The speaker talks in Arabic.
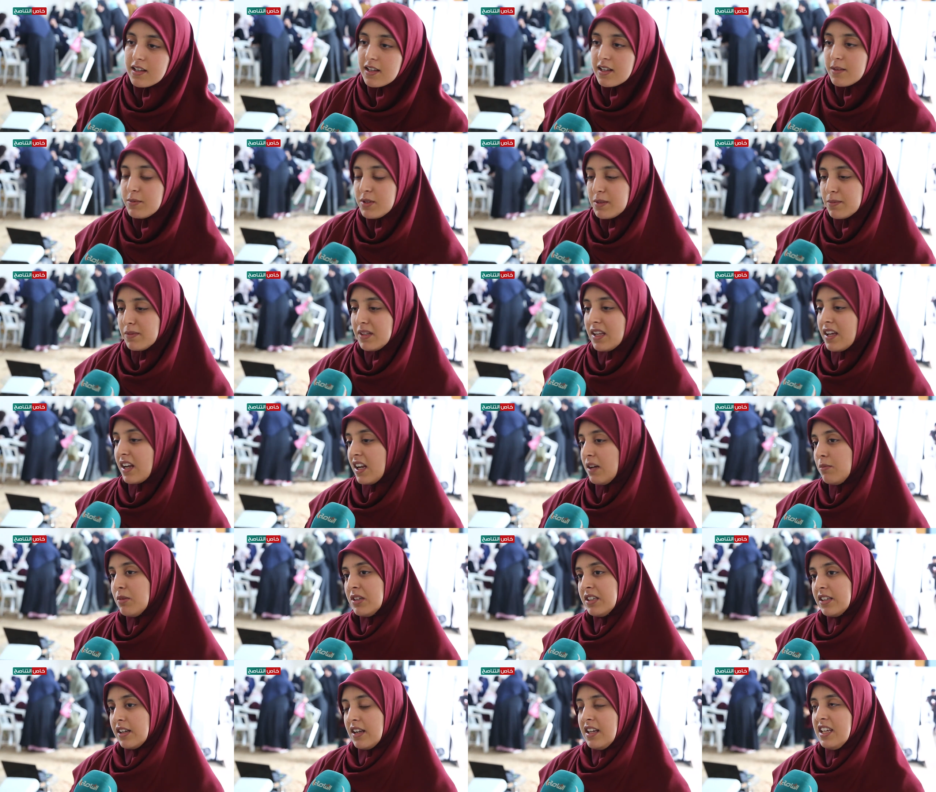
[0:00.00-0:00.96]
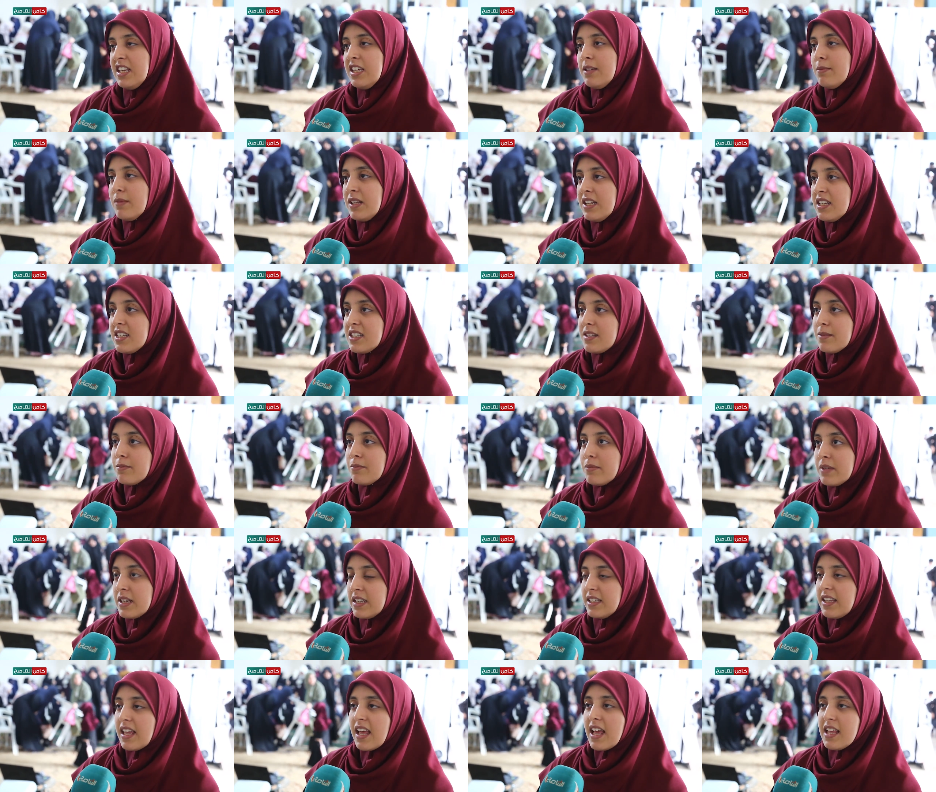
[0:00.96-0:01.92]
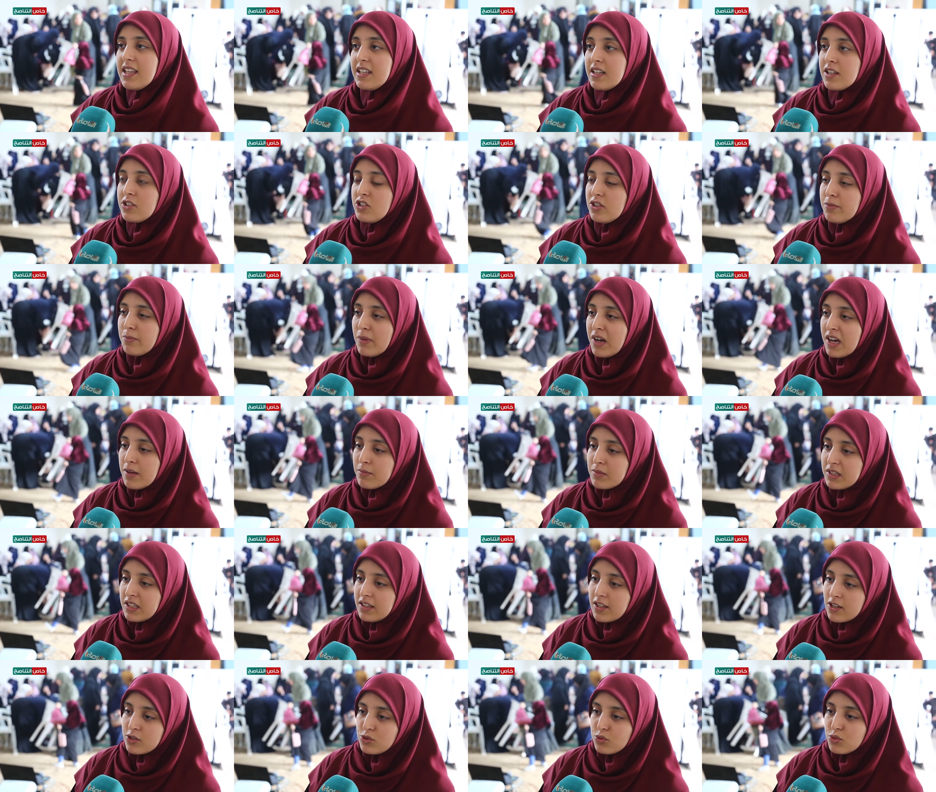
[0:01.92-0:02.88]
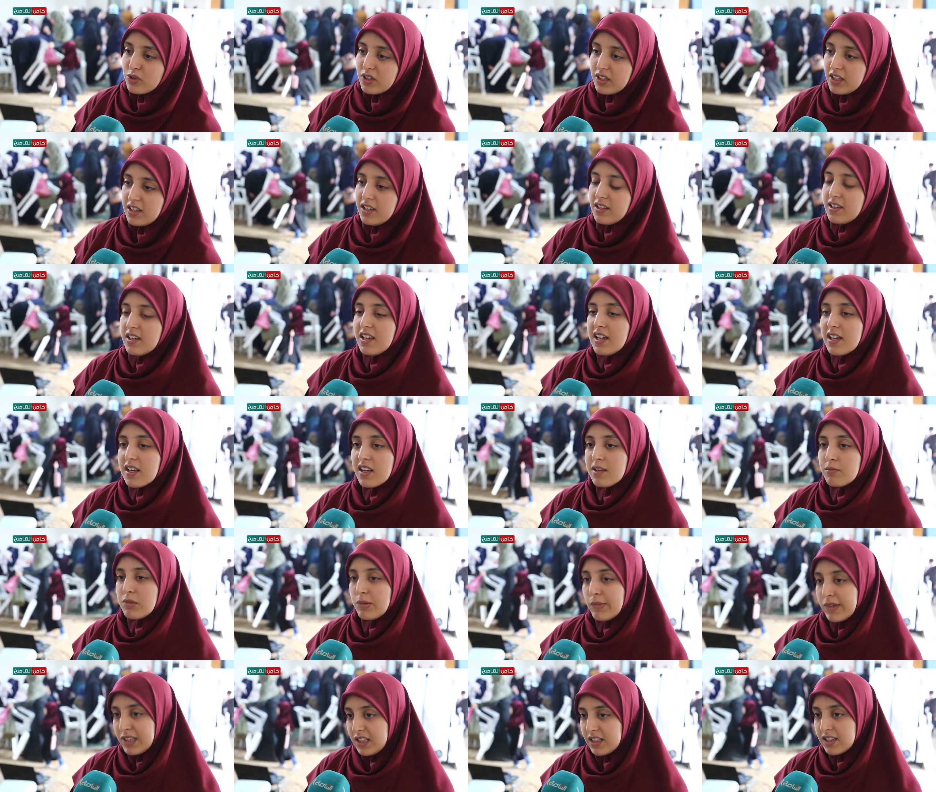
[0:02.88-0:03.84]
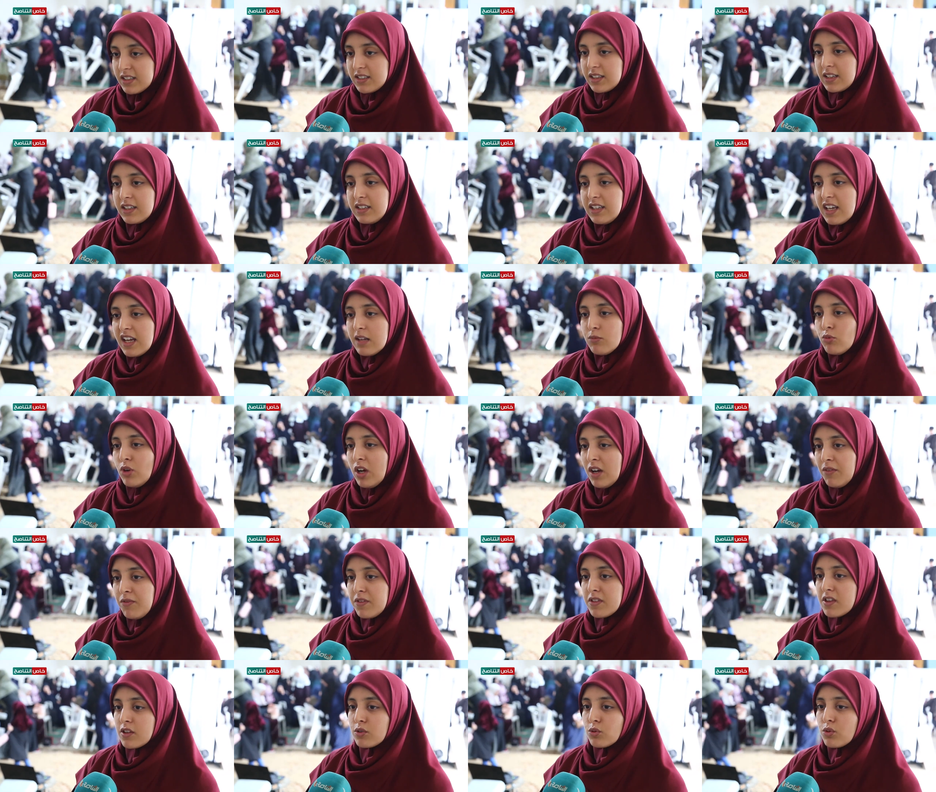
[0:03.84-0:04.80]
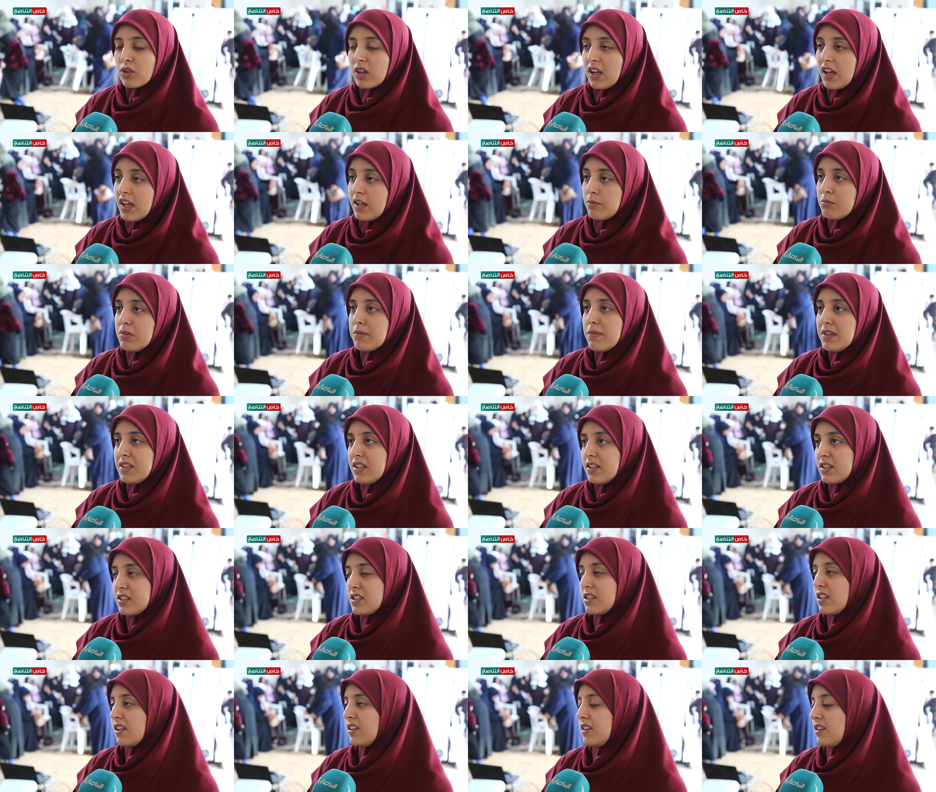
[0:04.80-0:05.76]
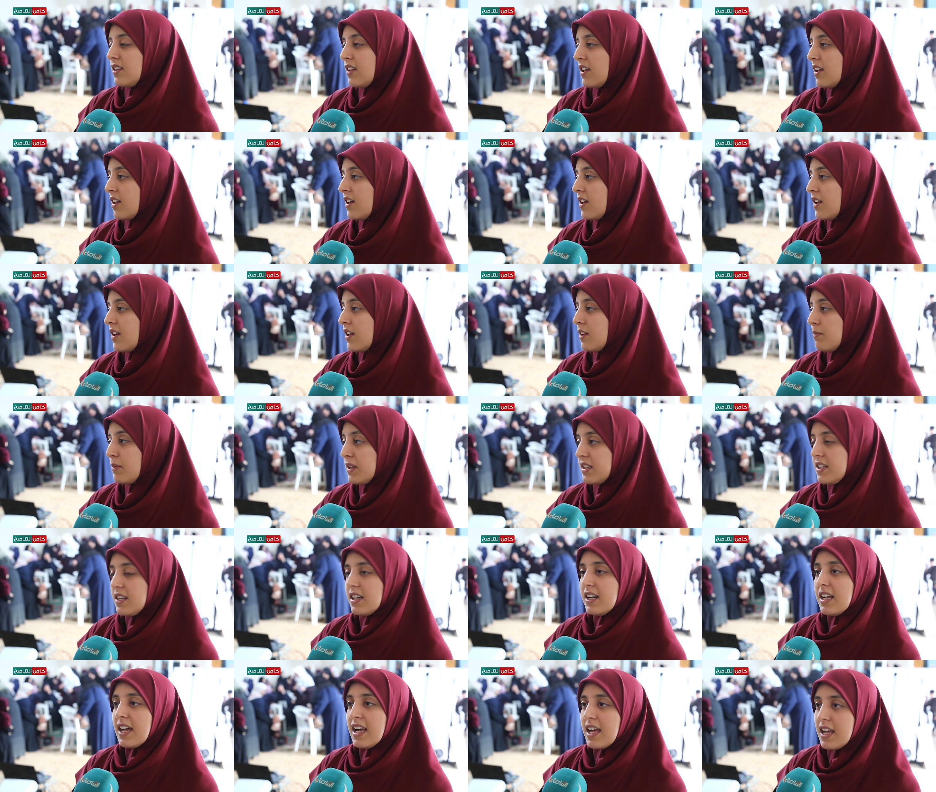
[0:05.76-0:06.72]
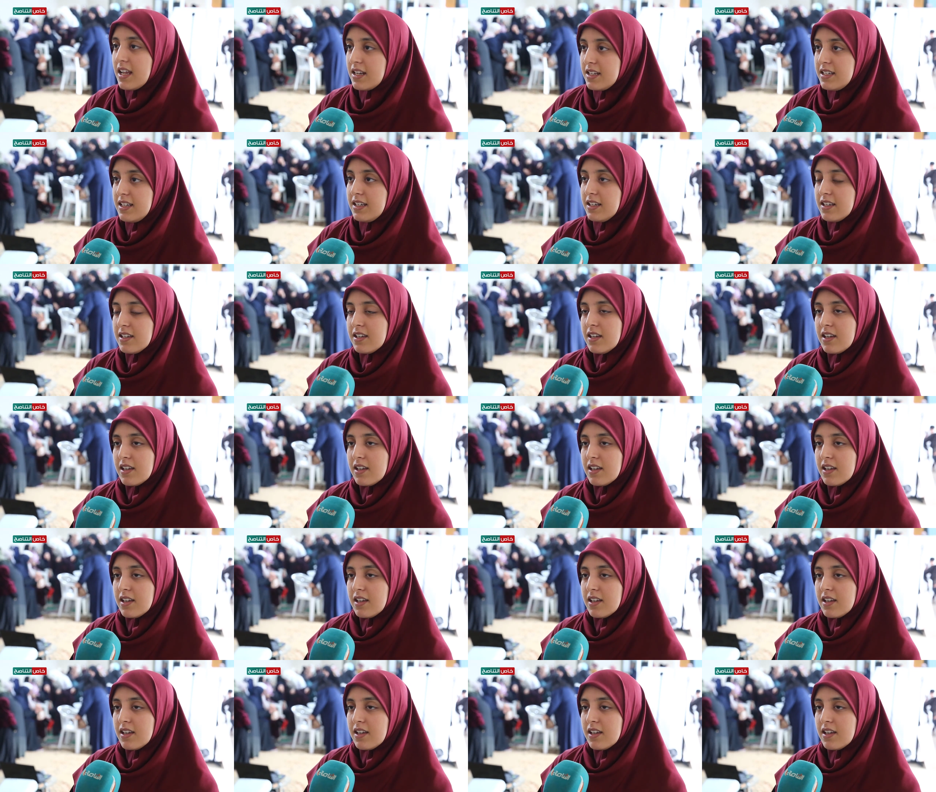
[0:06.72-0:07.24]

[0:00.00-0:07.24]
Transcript: آه، بسم الله الرحمن الرحيم الاسم تهاني نجيب محمد التاجوري من مدينة غريان محفظة القرآن بمدرسة آه، البدر العالي